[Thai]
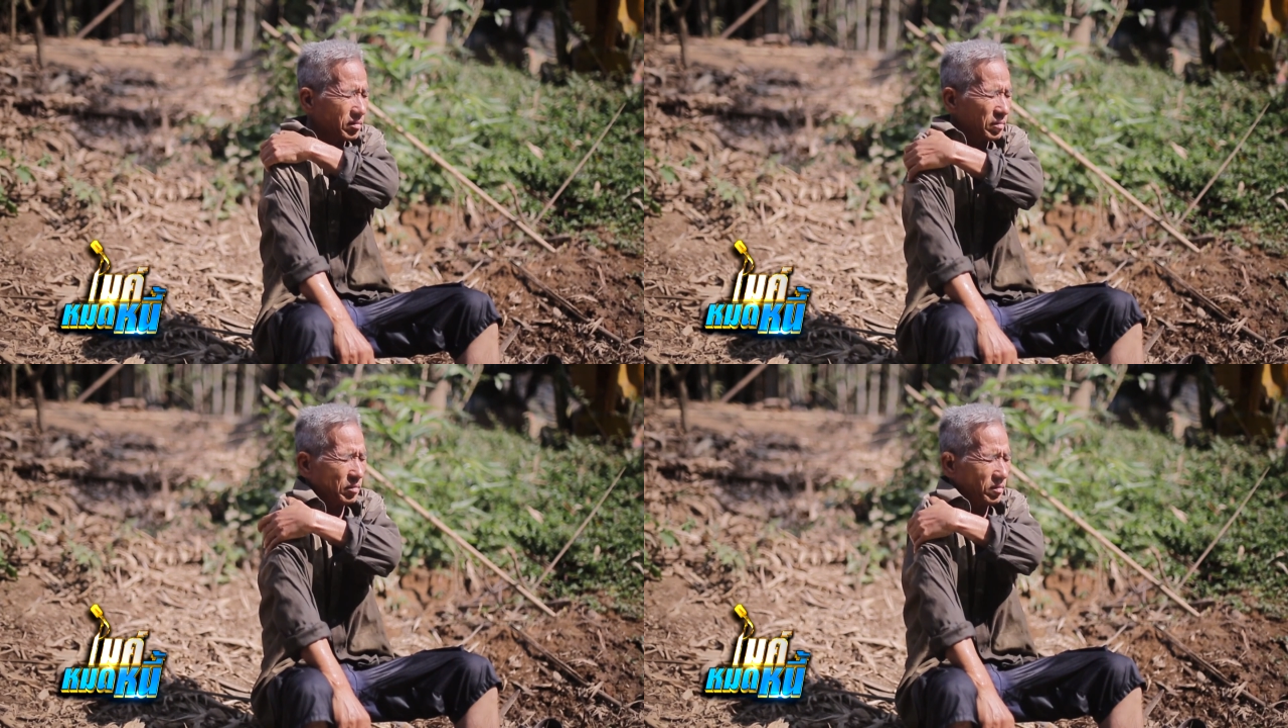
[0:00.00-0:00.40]

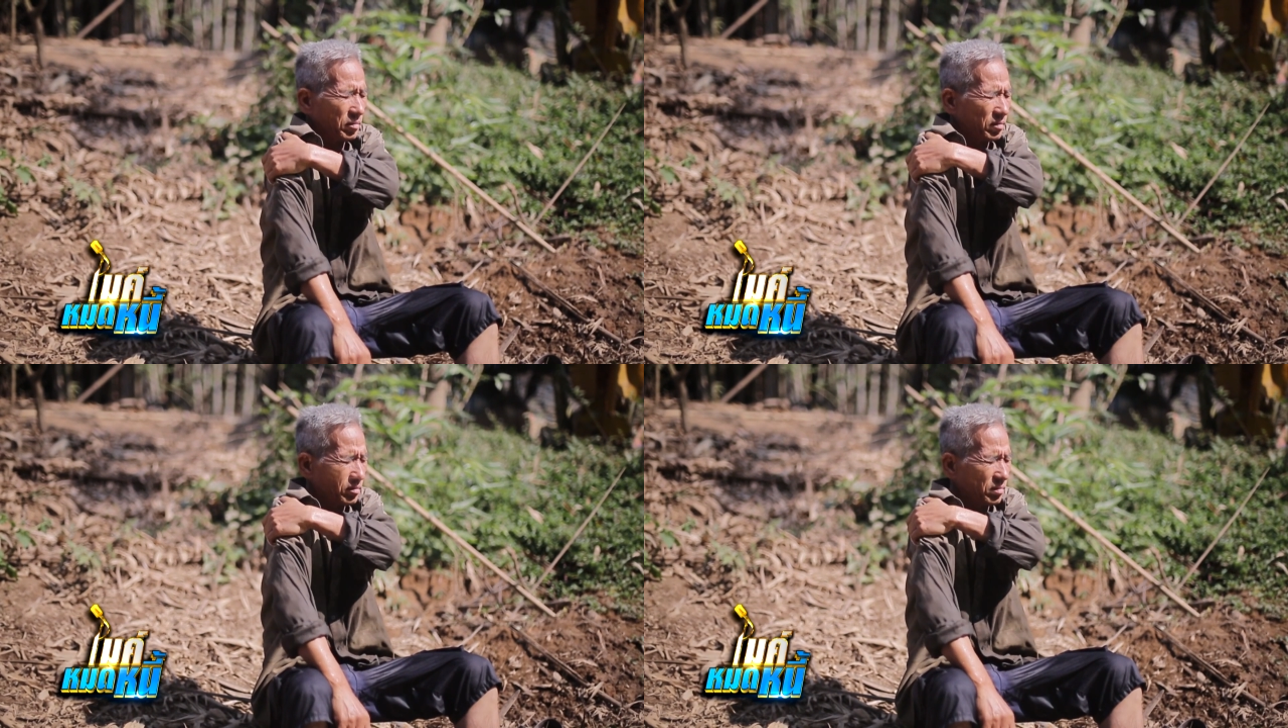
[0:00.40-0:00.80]
ปวด
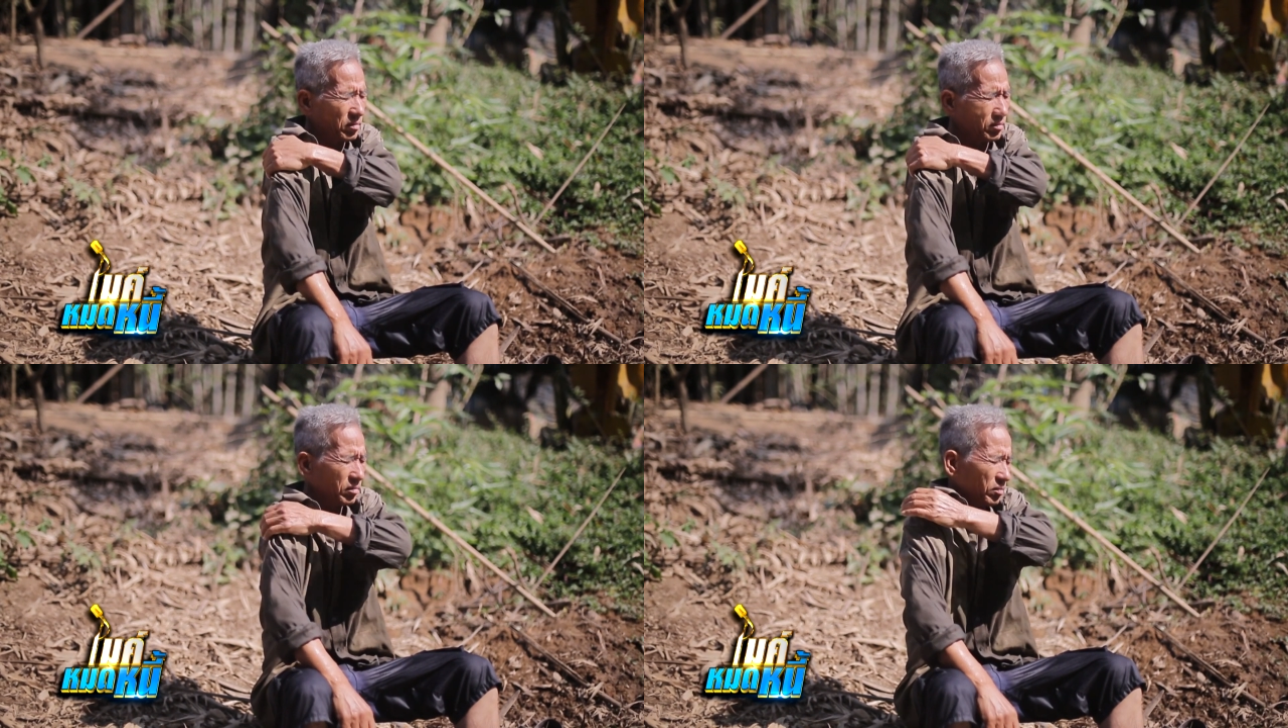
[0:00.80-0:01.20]
ชาไปหม
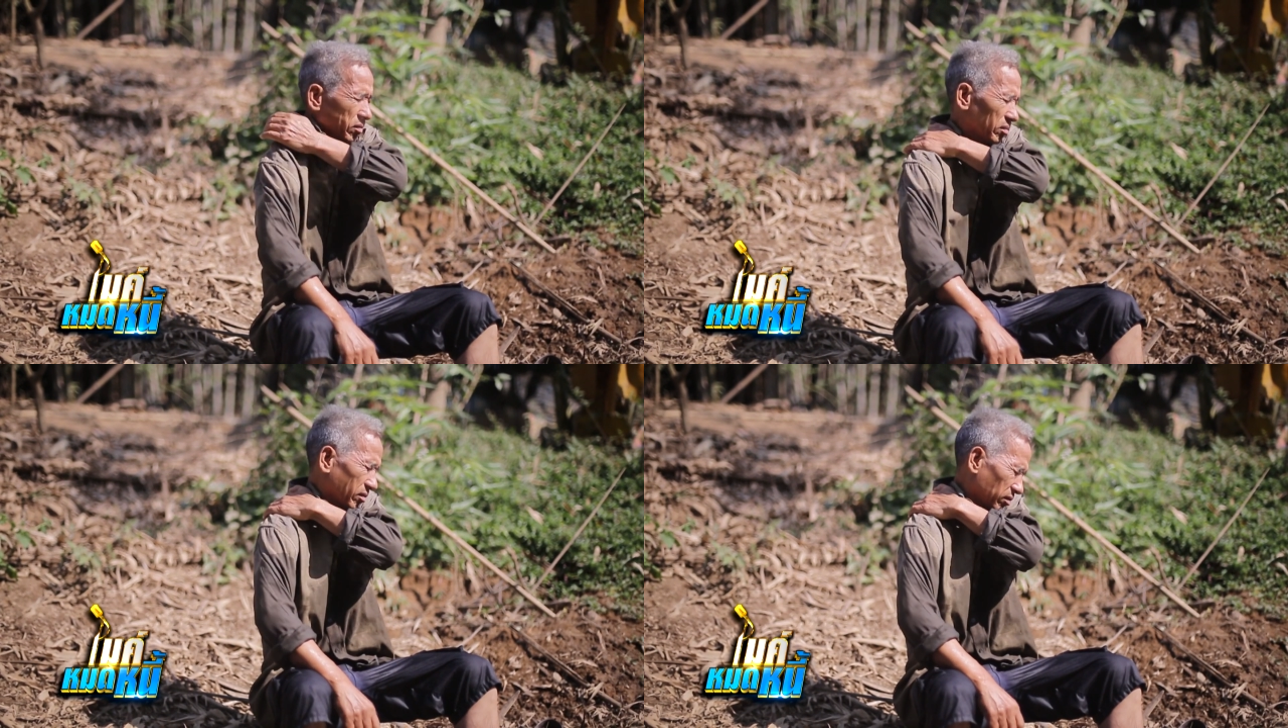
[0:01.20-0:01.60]
ด
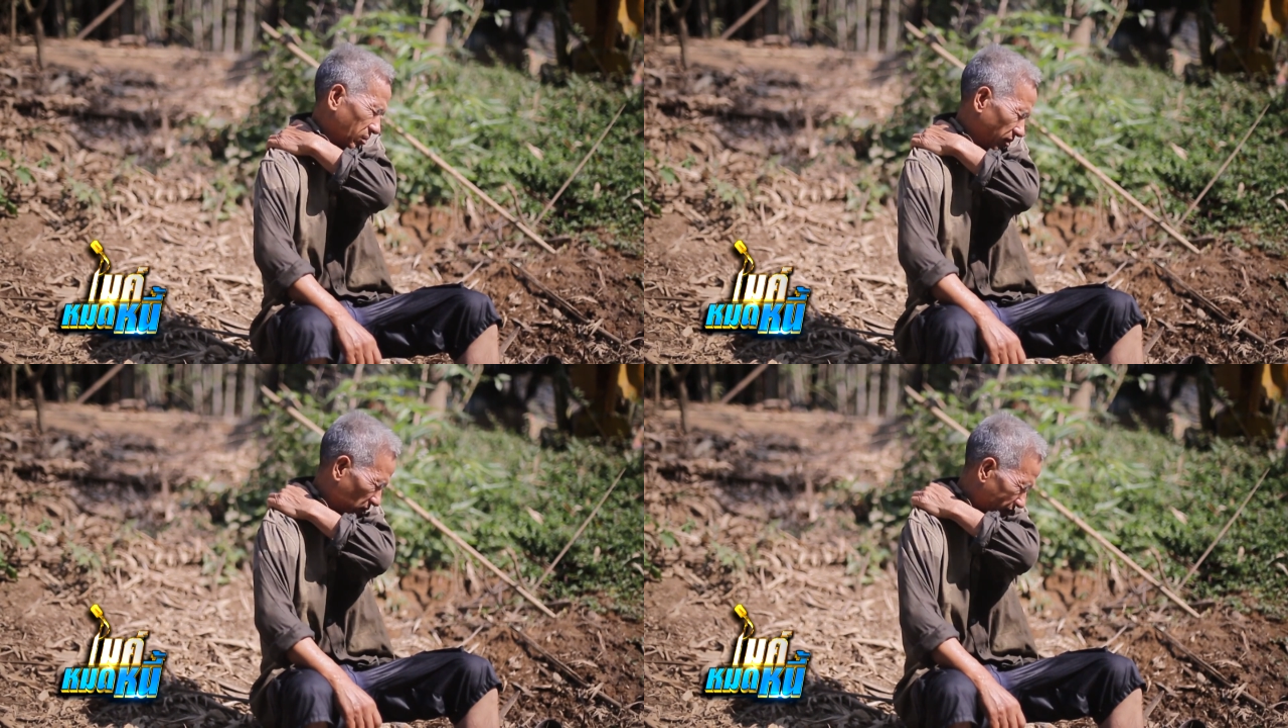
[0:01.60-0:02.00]

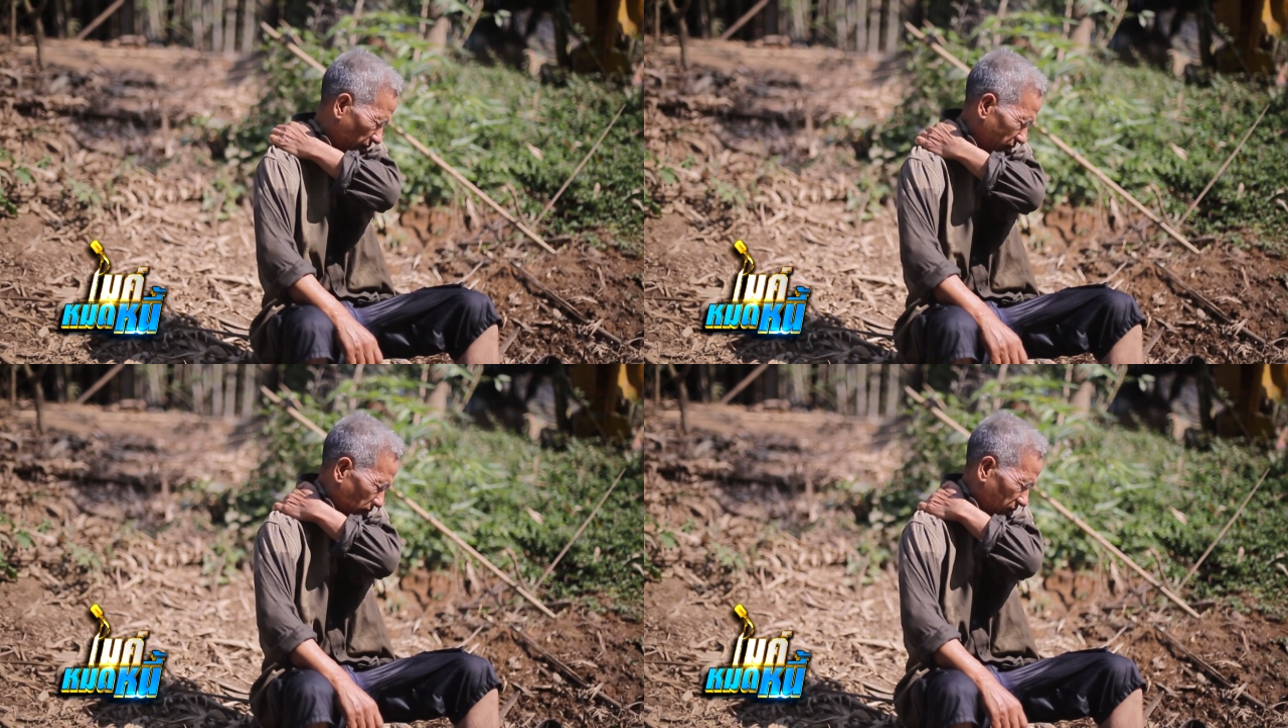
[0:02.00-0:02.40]
ไปหา
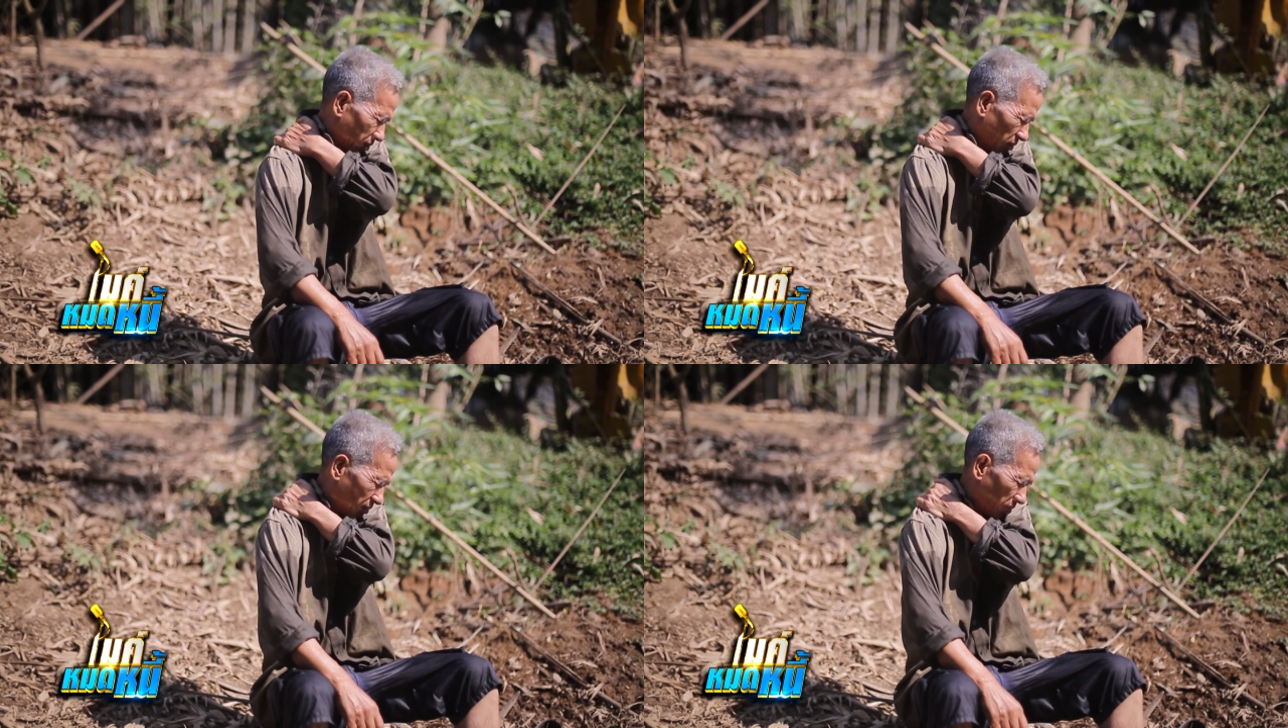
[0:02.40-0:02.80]
หมอหม
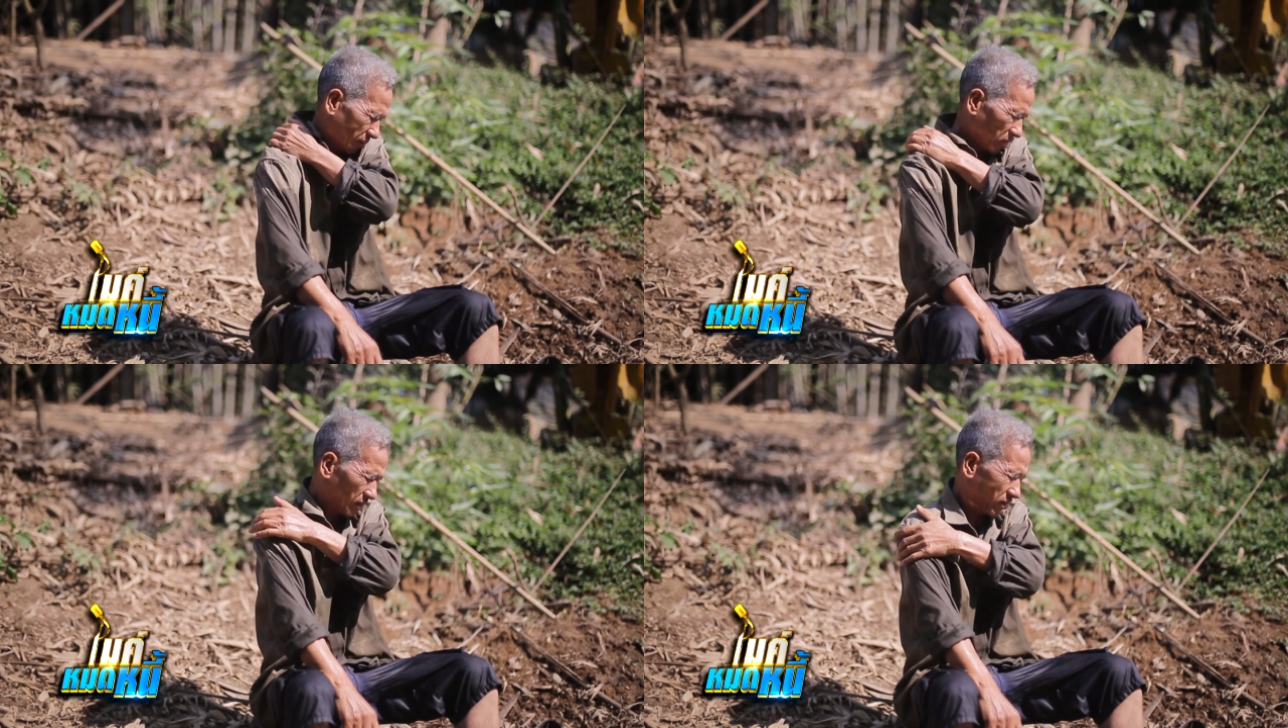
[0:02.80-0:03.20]
อบอก
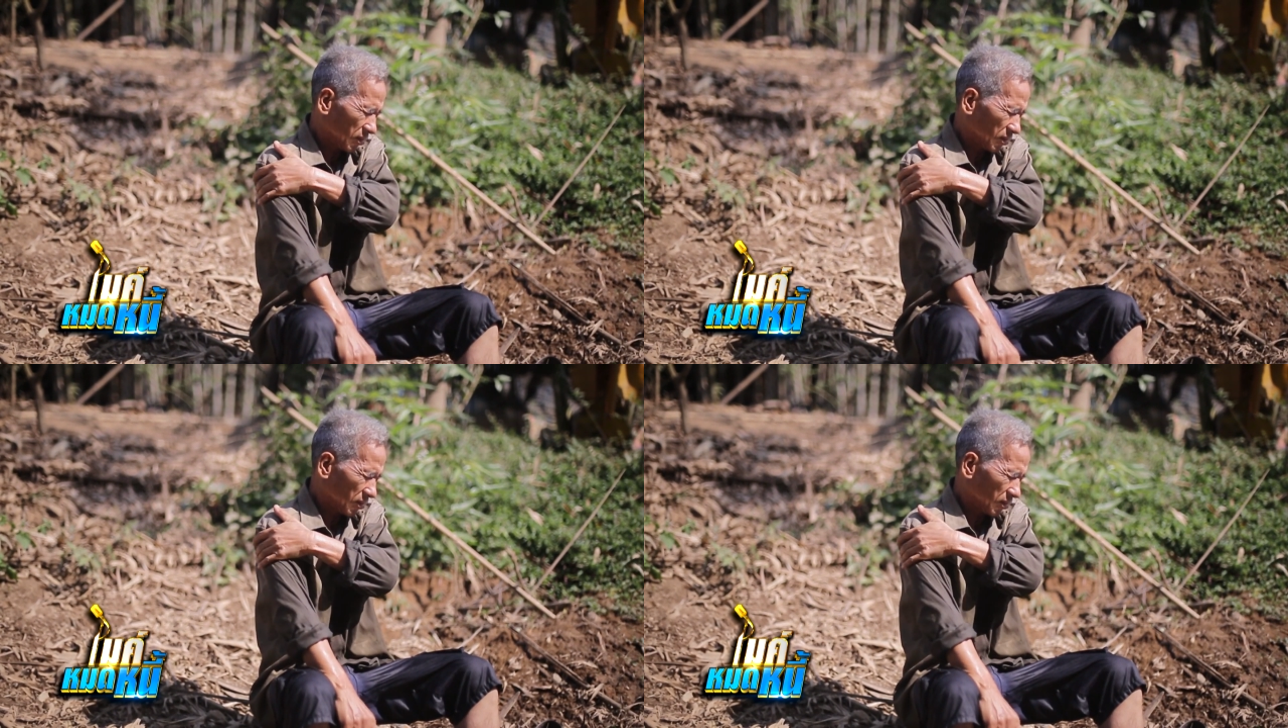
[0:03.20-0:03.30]
ว่า